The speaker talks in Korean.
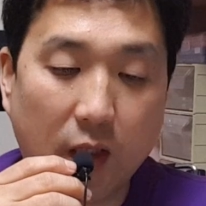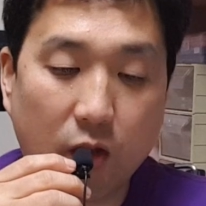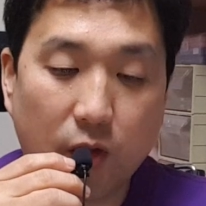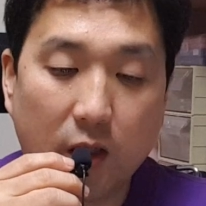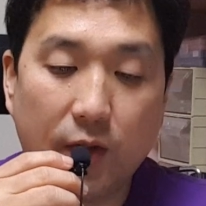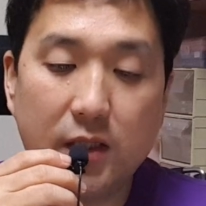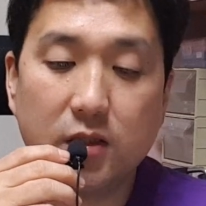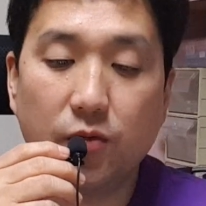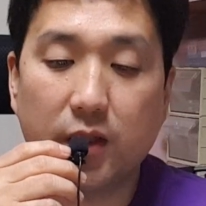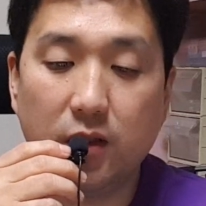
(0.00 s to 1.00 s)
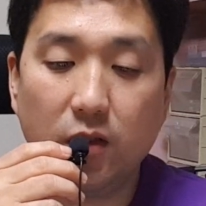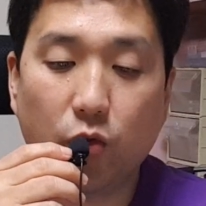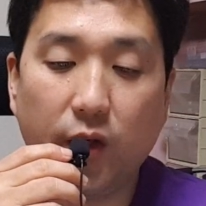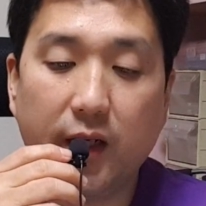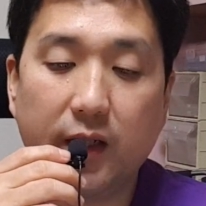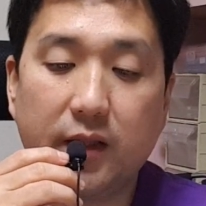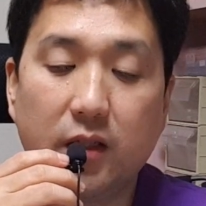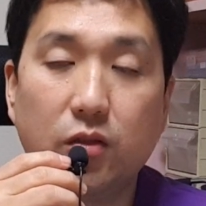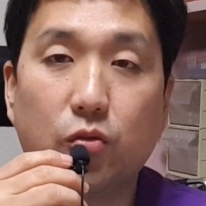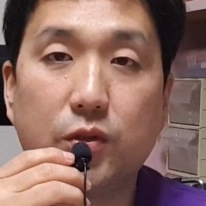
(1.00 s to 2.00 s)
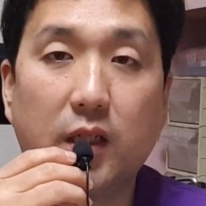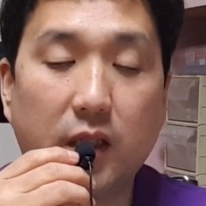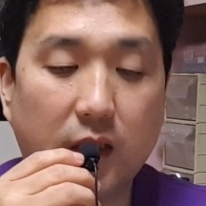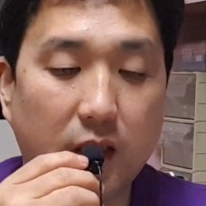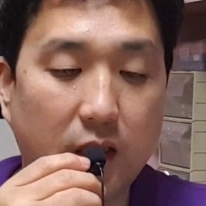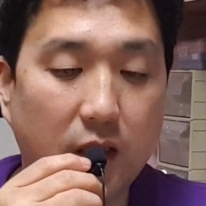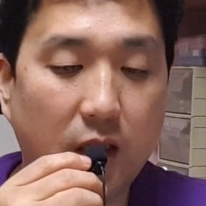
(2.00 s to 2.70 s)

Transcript: 관광 활성화를 꾀하겠다는 구상이다.